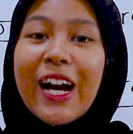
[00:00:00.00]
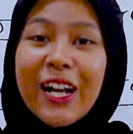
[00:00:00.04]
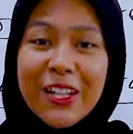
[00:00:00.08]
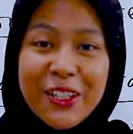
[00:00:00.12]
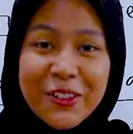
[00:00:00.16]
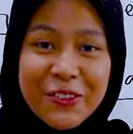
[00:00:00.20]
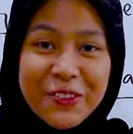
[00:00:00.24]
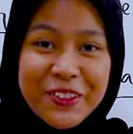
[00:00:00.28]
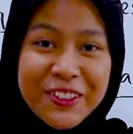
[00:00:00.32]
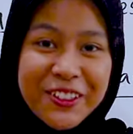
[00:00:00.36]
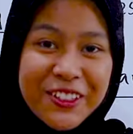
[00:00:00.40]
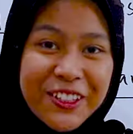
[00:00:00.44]

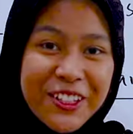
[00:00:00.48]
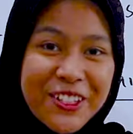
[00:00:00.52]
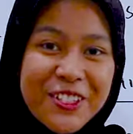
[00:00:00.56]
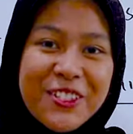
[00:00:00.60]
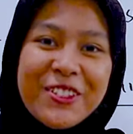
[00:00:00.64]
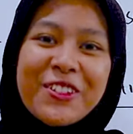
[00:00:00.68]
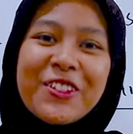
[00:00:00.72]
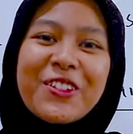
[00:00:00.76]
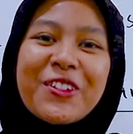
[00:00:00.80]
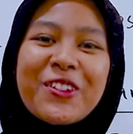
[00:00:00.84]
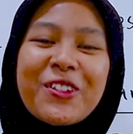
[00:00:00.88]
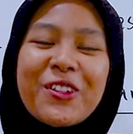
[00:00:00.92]
Halo
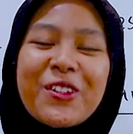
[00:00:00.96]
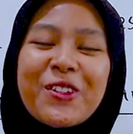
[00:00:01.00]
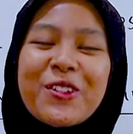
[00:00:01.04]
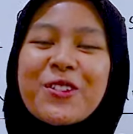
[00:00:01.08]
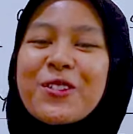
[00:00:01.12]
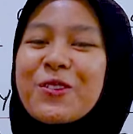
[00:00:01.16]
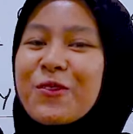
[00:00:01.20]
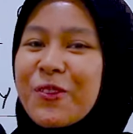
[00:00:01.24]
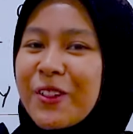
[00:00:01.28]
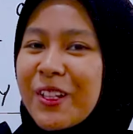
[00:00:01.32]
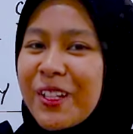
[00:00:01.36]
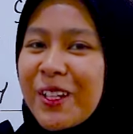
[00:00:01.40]
English
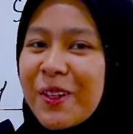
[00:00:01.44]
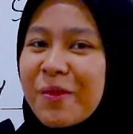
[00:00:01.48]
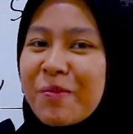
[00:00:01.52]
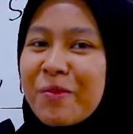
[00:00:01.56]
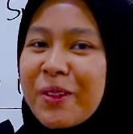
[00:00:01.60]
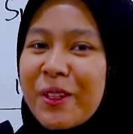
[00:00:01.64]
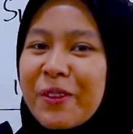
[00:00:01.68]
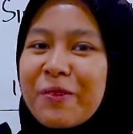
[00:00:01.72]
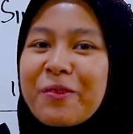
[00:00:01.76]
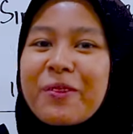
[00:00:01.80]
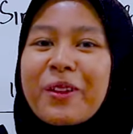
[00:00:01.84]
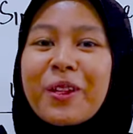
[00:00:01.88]
learners, welcome
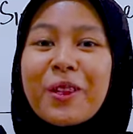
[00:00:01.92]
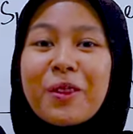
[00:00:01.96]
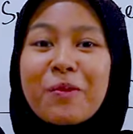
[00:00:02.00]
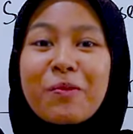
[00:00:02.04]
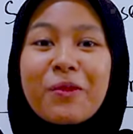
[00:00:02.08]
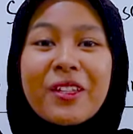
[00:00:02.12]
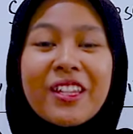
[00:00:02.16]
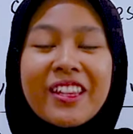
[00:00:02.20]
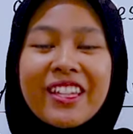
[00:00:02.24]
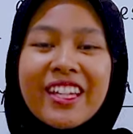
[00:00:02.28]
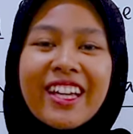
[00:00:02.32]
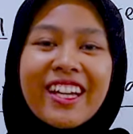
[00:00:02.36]
back with
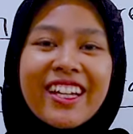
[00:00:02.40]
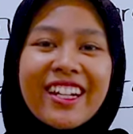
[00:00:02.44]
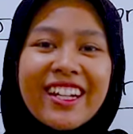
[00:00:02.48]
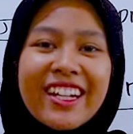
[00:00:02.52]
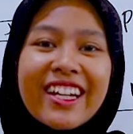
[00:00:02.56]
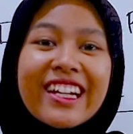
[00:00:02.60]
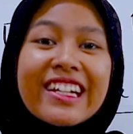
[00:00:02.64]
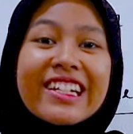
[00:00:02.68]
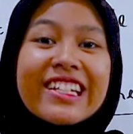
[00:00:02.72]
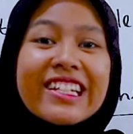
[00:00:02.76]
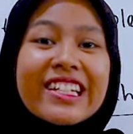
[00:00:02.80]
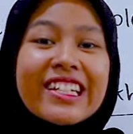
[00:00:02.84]
me
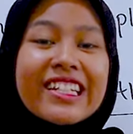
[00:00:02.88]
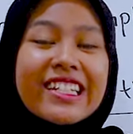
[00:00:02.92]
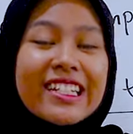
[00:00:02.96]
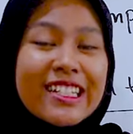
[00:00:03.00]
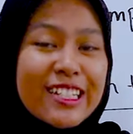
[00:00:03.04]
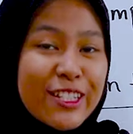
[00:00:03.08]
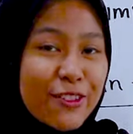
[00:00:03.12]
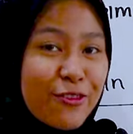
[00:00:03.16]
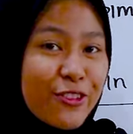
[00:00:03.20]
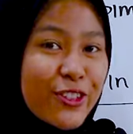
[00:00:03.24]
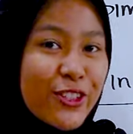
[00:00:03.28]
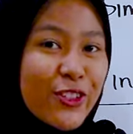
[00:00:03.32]
Tiara.
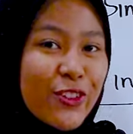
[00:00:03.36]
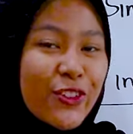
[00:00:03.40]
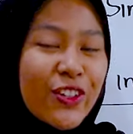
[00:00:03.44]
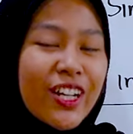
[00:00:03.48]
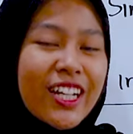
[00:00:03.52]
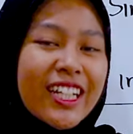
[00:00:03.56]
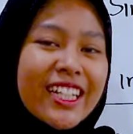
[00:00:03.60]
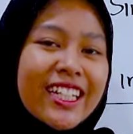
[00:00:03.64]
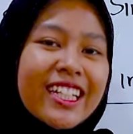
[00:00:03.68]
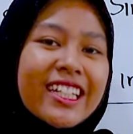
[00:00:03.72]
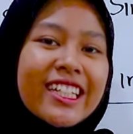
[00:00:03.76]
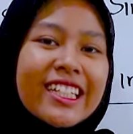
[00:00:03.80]
Di video
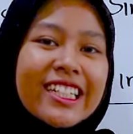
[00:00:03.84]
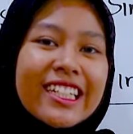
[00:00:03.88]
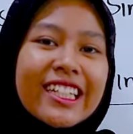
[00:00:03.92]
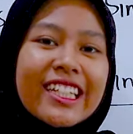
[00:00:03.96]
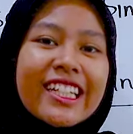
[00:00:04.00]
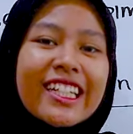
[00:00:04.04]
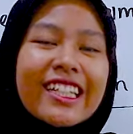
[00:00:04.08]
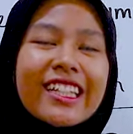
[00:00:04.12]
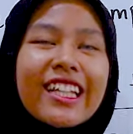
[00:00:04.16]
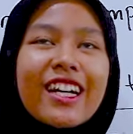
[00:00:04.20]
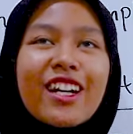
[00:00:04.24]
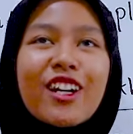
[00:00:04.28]
kali ini
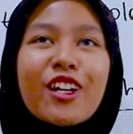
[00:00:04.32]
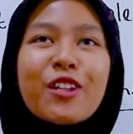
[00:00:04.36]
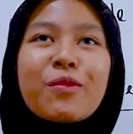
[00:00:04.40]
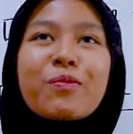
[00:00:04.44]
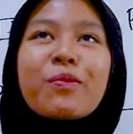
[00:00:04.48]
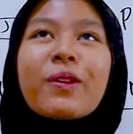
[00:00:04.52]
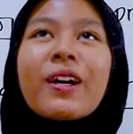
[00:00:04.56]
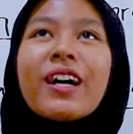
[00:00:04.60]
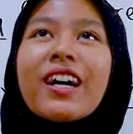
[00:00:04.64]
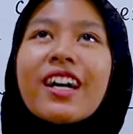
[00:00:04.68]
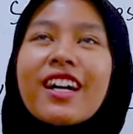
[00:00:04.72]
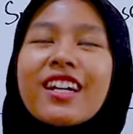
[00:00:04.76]
kita akan
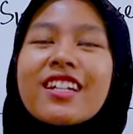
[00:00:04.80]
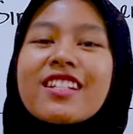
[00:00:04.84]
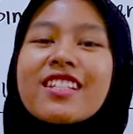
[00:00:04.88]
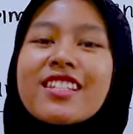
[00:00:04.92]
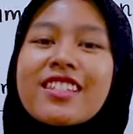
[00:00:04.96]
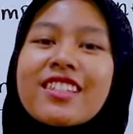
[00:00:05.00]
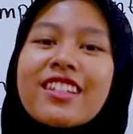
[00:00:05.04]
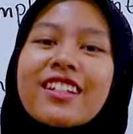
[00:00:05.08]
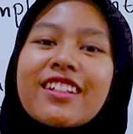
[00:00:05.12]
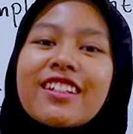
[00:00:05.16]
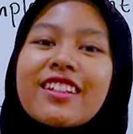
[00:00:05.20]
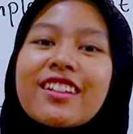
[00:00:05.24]

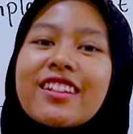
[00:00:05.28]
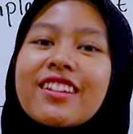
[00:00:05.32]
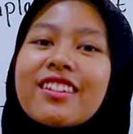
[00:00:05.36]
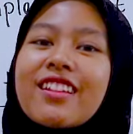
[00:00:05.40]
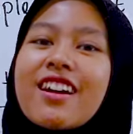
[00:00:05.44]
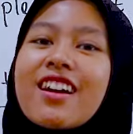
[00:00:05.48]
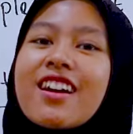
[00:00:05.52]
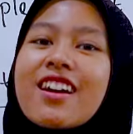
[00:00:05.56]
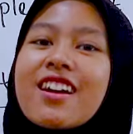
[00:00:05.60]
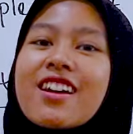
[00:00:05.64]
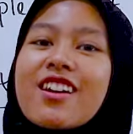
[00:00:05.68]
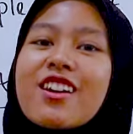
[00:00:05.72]
bahas
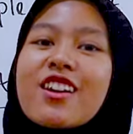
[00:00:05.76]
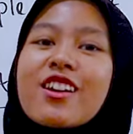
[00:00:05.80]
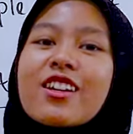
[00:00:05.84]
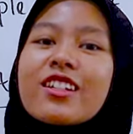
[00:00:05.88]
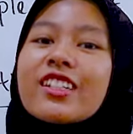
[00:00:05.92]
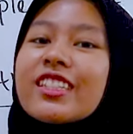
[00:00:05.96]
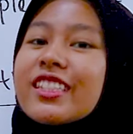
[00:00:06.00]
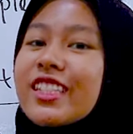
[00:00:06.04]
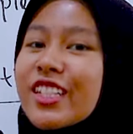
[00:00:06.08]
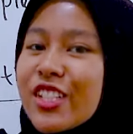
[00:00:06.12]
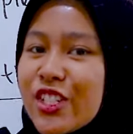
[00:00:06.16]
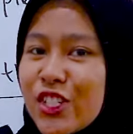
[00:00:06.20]
tentang
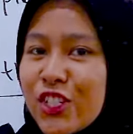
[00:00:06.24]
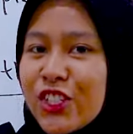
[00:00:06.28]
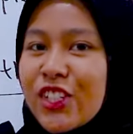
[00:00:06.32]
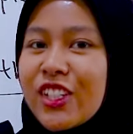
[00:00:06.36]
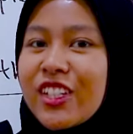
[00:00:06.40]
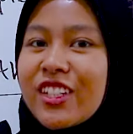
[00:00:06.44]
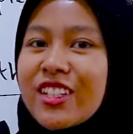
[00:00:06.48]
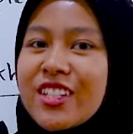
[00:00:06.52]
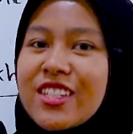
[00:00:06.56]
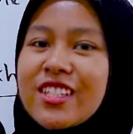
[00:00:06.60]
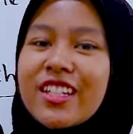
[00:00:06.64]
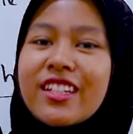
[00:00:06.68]

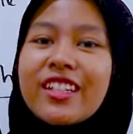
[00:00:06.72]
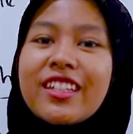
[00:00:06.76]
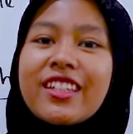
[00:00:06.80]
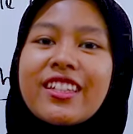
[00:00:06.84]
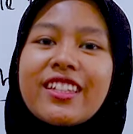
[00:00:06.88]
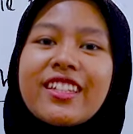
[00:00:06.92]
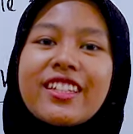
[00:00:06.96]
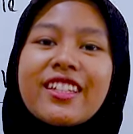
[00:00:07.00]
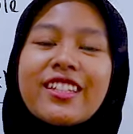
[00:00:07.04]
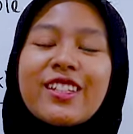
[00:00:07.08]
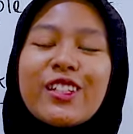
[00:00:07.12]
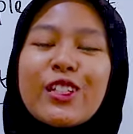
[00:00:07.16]
conditional
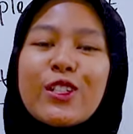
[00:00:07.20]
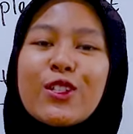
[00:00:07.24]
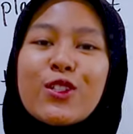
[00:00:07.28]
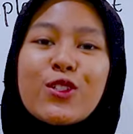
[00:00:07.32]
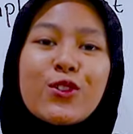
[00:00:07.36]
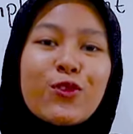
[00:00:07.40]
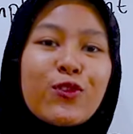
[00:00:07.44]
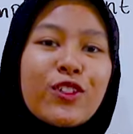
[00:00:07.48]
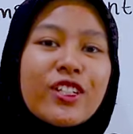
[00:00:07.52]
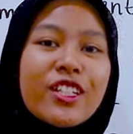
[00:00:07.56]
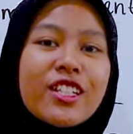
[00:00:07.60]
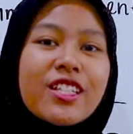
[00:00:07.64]

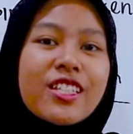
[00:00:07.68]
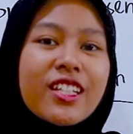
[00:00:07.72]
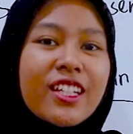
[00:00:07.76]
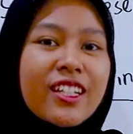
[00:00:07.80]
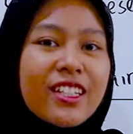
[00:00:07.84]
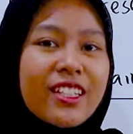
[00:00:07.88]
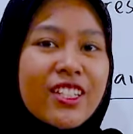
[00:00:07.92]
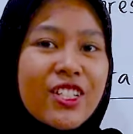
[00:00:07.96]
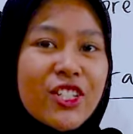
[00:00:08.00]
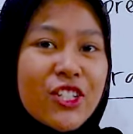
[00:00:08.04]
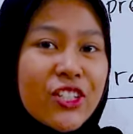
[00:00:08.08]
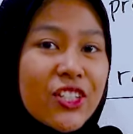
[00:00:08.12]
sentence. What is
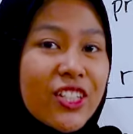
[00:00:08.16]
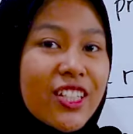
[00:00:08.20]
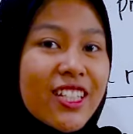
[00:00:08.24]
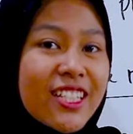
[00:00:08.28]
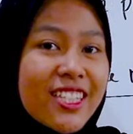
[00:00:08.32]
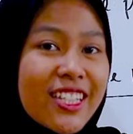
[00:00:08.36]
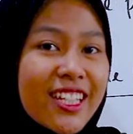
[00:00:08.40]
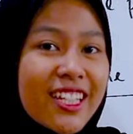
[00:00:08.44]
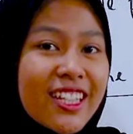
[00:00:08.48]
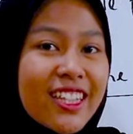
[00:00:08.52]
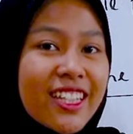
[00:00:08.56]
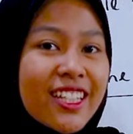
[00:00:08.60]
conditional
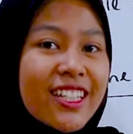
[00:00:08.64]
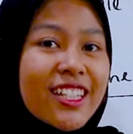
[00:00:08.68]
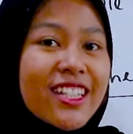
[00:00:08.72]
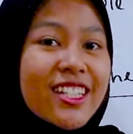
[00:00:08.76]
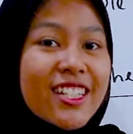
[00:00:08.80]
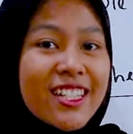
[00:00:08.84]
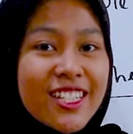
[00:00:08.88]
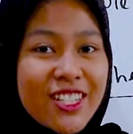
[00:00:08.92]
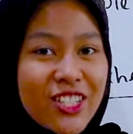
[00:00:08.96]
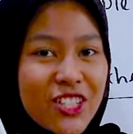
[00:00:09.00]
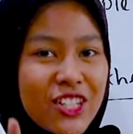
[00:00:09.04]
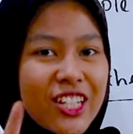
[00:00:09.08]

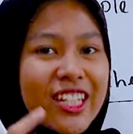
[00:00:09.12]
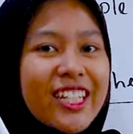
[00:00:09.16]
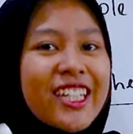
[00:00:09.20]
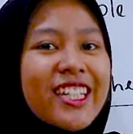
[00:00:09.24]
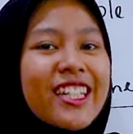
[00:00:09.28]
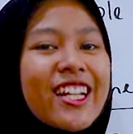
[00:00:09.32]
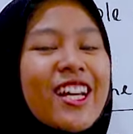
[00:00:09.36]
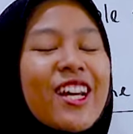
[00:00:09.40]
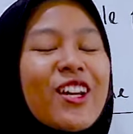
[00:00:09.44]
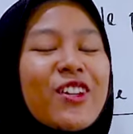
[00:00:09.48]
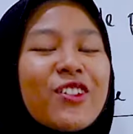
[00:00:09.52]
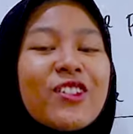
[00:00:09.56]
sentence? Check
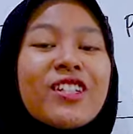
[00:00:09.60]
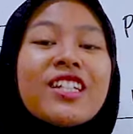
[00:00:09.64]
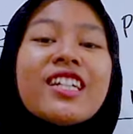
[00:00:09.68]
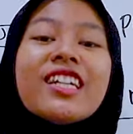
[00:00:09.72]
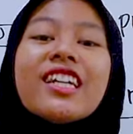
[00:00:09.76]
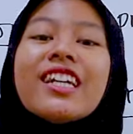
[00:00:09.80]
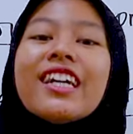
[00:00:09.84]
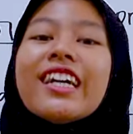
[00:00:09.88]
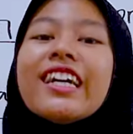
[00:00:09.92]
it out.